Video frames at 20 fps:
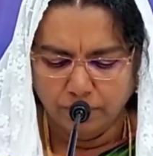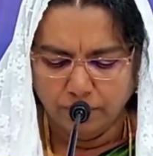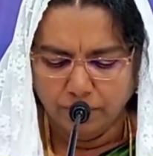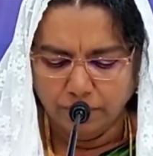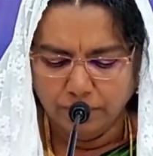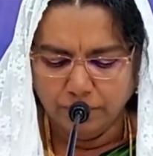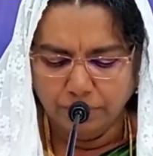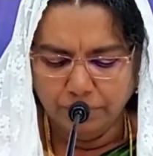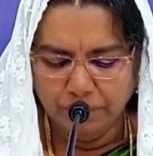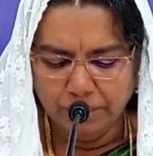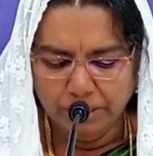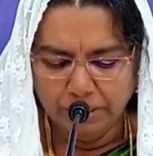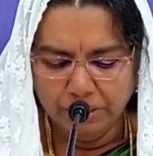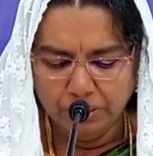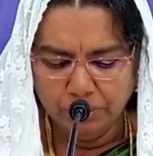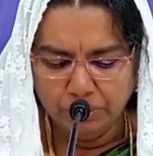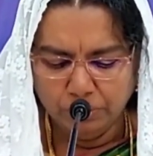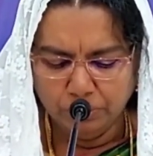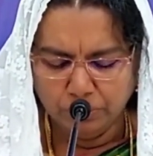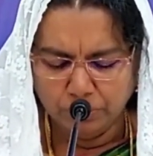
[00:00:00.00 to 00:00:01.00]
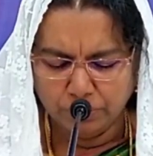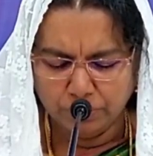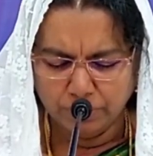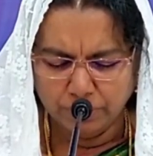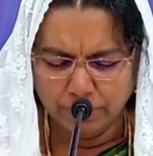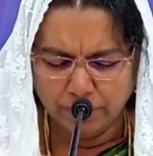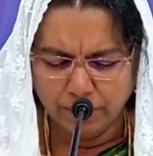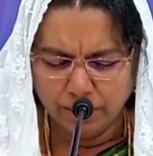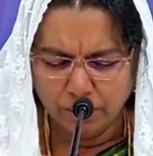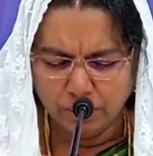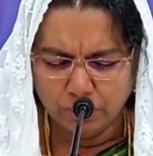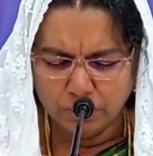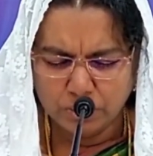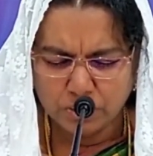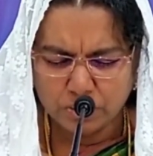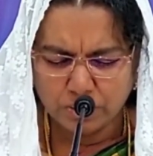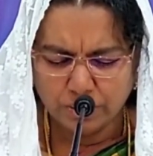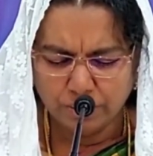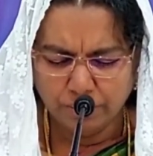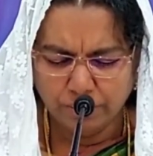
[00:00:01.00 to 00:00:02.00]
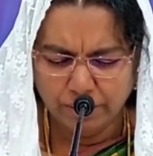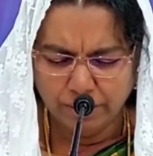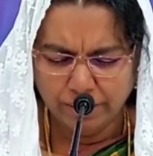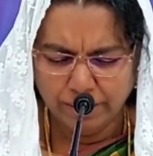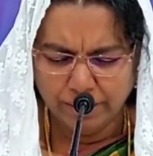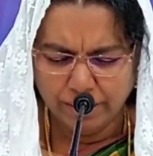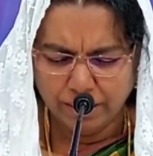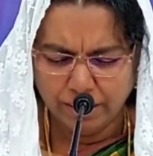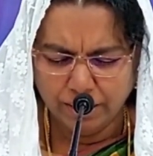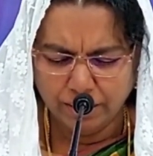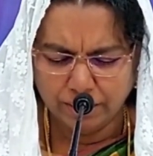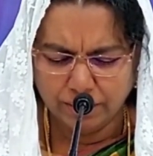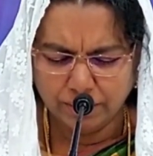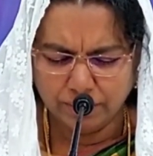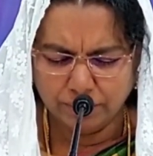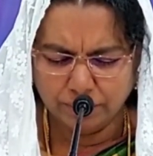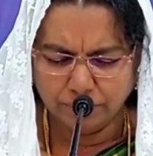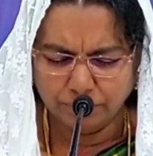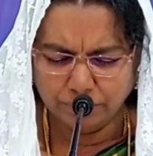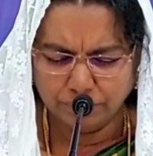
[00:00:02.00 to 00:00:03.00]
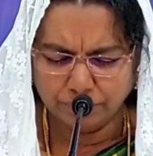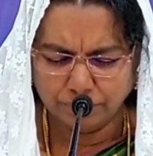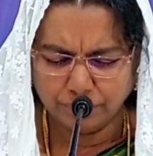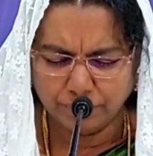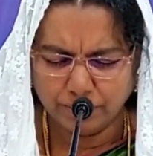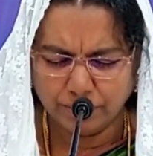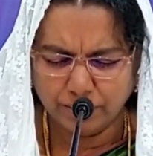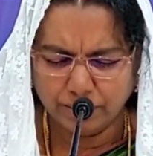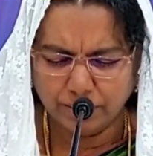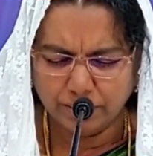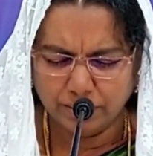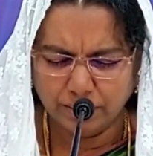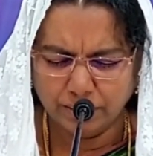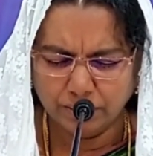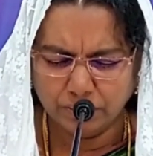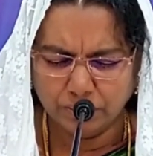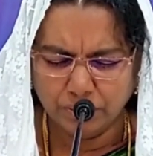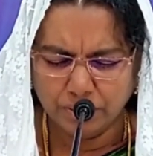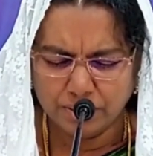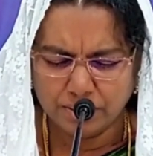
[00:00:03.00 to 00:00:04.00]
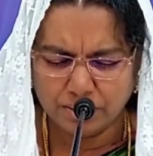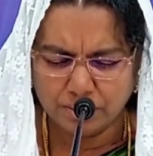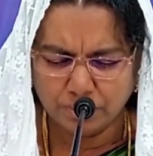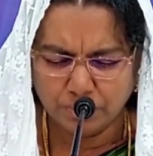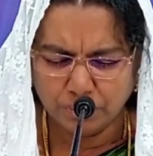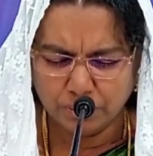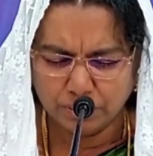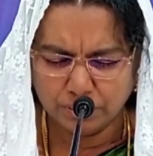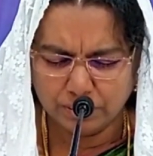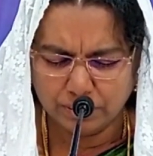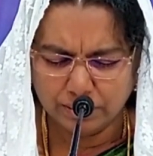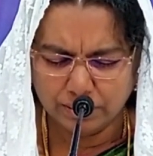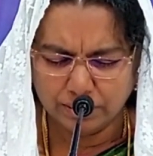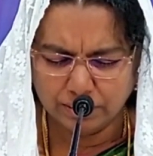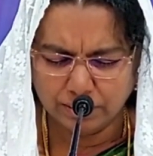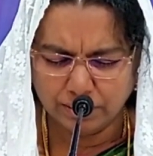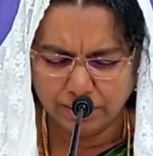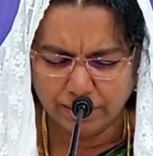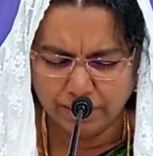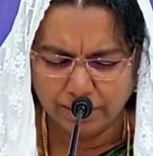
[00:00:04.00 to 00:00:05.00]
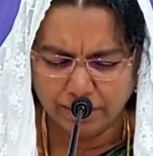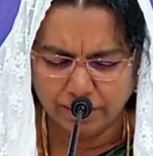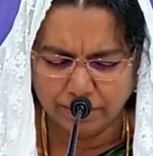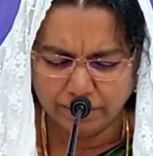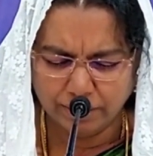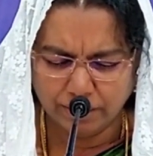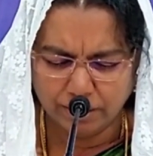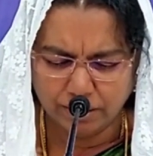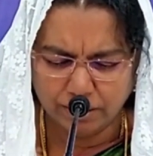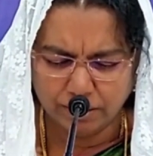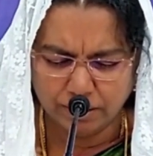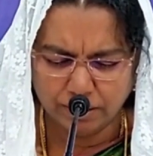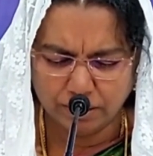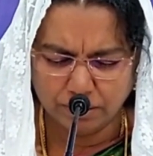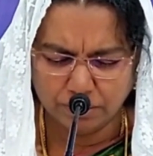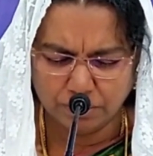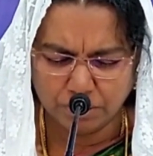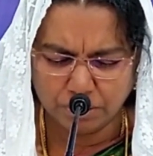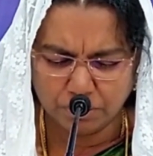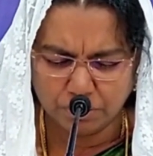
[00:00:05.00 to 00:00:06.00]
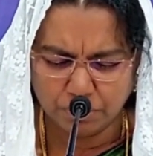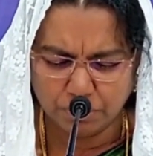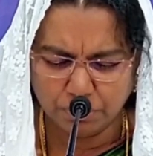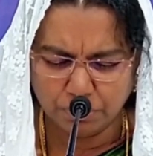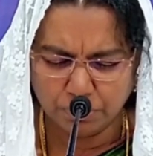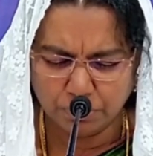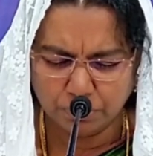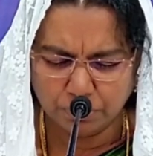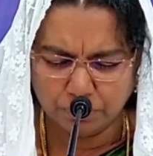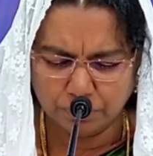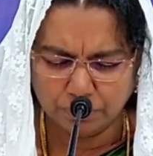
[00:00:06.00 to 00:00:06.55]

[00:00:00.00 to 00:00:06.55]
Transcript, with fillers: இந்த வேளையிலும் இந்த ஆலோசனை வேலைக்காக கத்துடைய சமூகத்துல தலைகளை தாழ்த்தி நாம் ஜெபிப்போம்